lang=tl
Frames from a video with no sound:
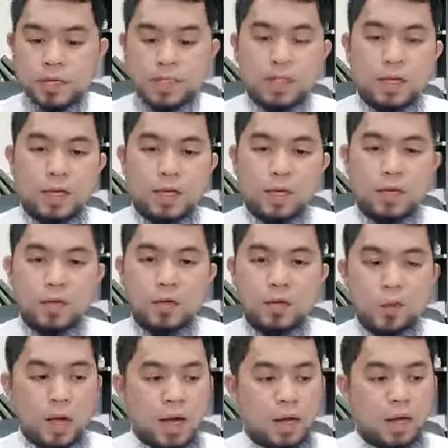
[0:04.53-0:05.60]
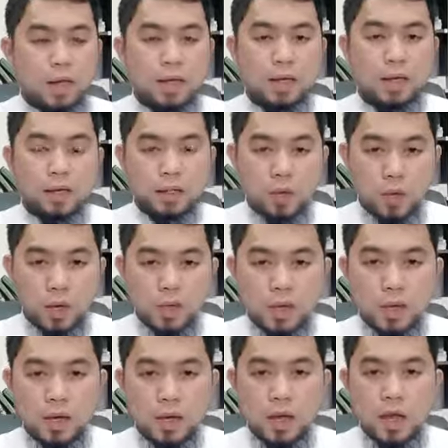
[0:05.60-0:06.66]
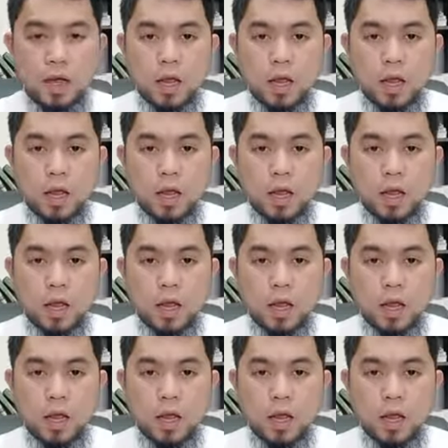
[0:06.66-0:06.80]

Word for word: نستعين وعليه نتوكل